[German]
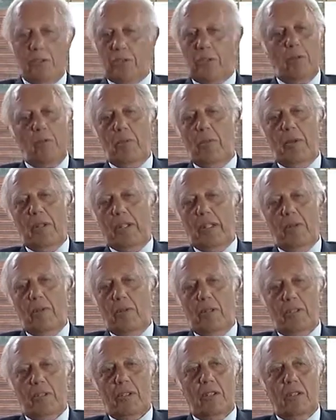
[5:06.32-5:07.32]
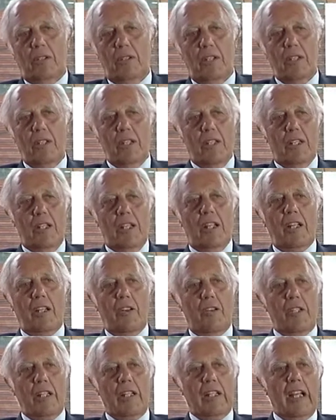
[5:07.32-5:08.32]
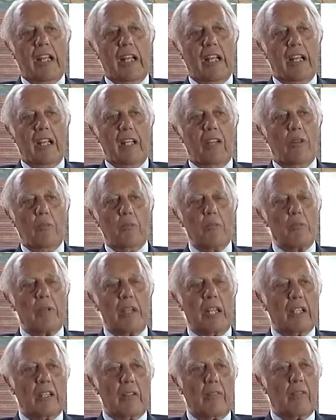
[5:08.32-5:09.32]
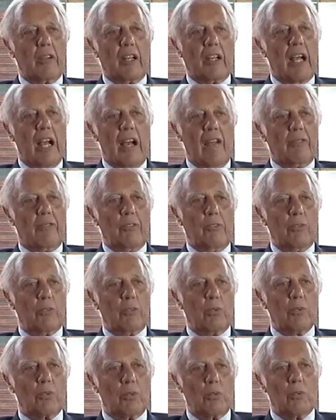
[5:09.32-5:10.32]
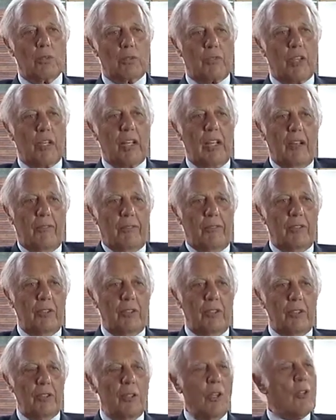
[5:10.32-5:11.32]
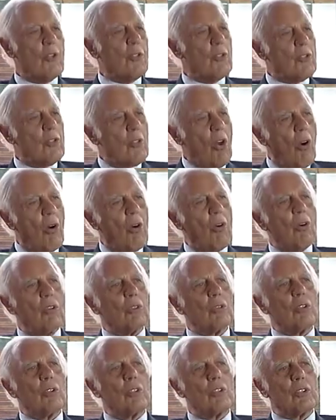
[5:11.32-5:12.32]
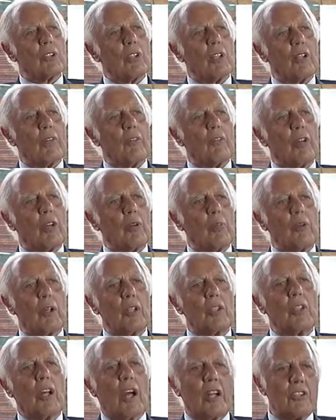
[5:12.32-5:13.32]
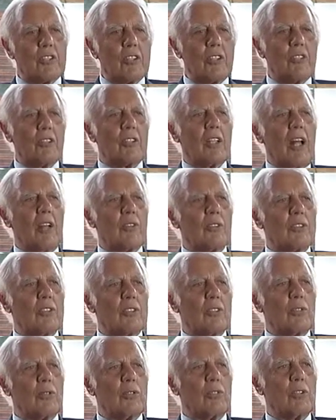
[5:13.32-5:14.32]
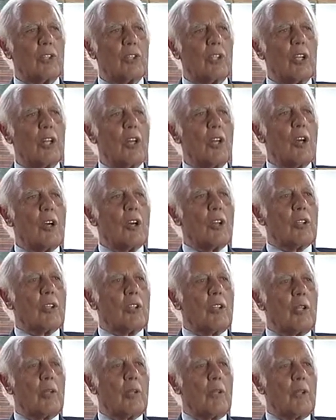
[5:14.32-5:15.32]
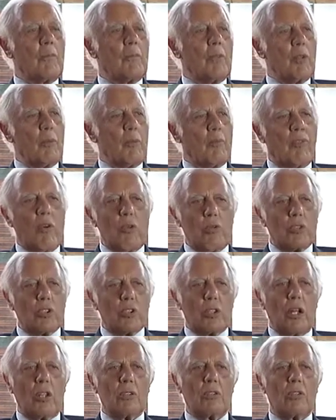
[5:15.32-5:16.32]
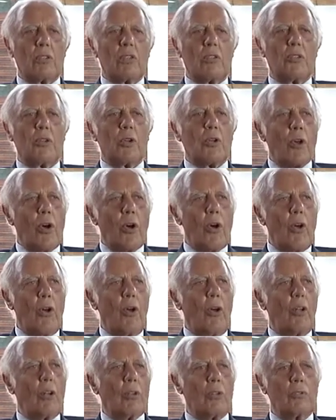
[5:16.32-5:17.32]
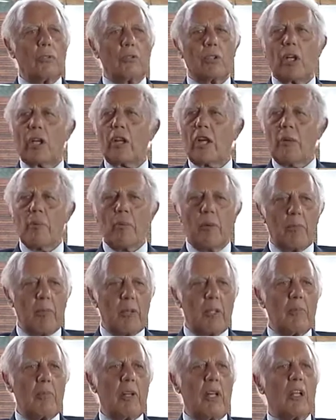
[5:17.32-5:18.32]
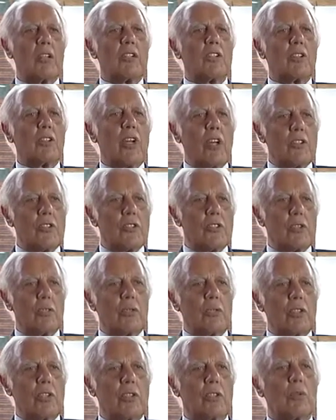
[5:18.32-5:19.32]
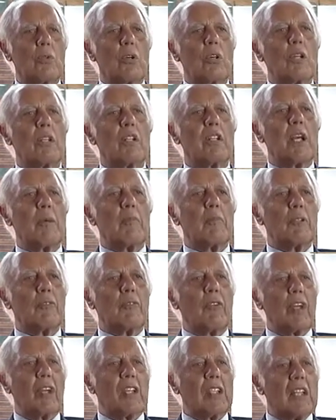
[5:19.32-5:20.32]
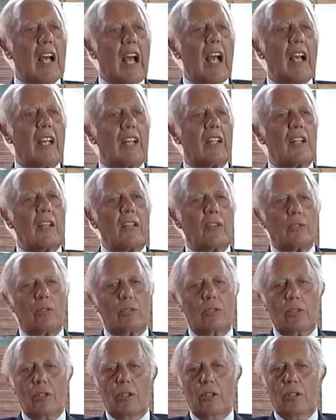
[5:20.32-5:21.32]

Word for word: Und so habe ich gesagt, ich kann nicht hergehen und Mieder verkaufen und du Dussus verkaufen. Nicht. Ja, und da ist halt eine Firma in Deutschland draußen und die, die im Funkstadt, nicht die Köhler und die kommen bei mir als Gäste und die suchen jemand für Italien. Und